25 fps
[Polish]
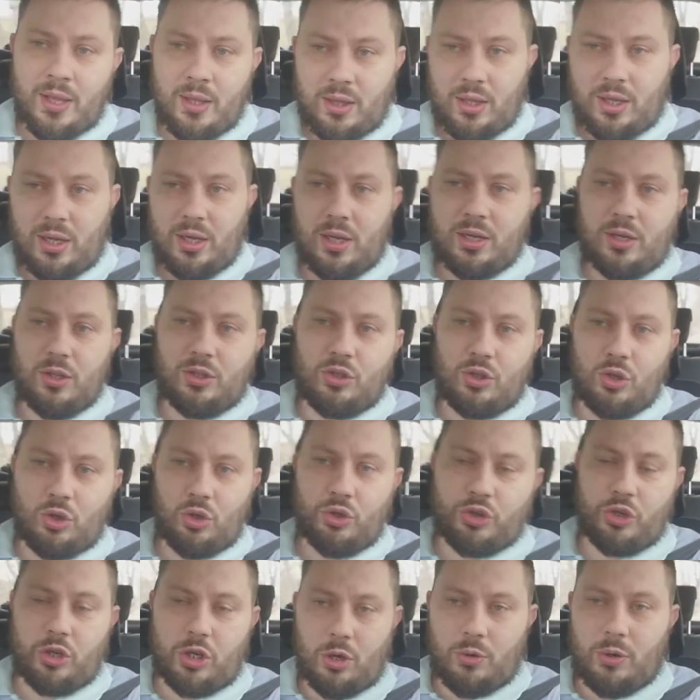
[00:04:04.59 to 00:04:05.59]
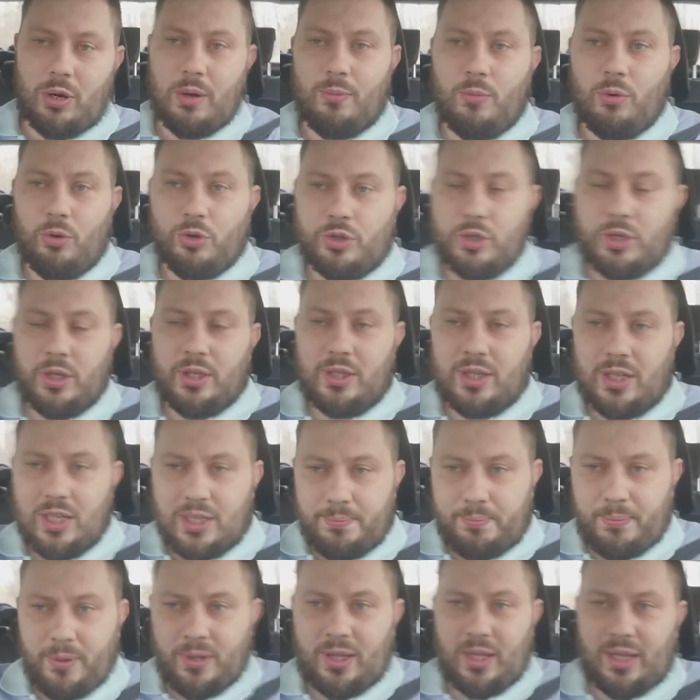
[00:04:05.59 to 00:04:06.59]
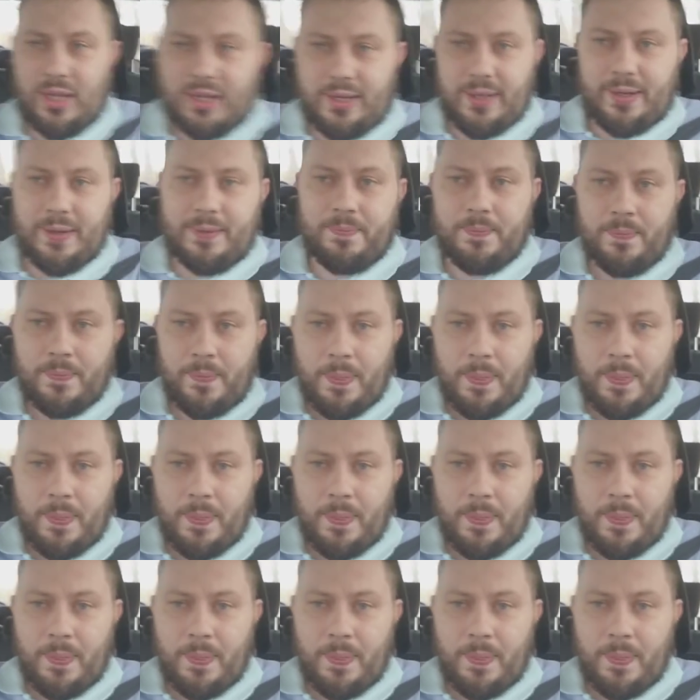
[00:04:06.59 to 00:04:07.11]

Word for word: tak, co szkoła może. I teraz pytanie,